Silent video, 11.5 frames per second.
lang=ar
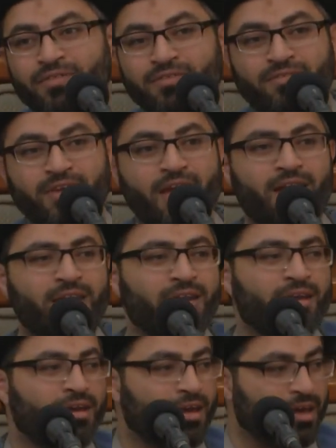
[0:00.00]
زين
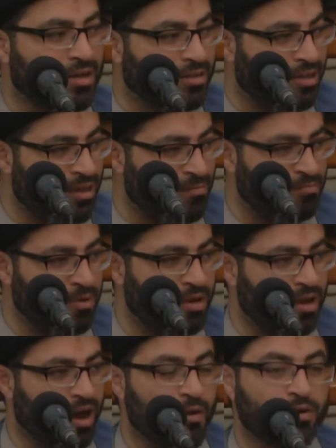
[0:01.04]
اكتب
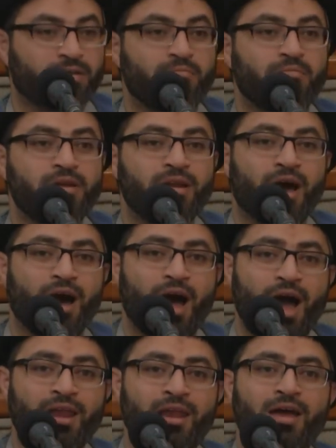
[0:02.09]
أو اكتب
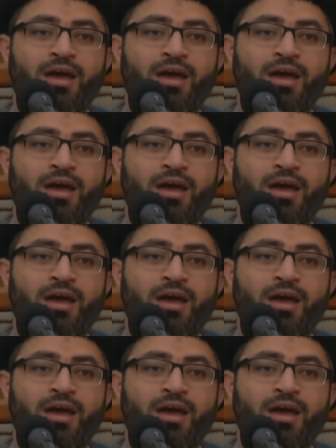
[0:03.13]
بالنقال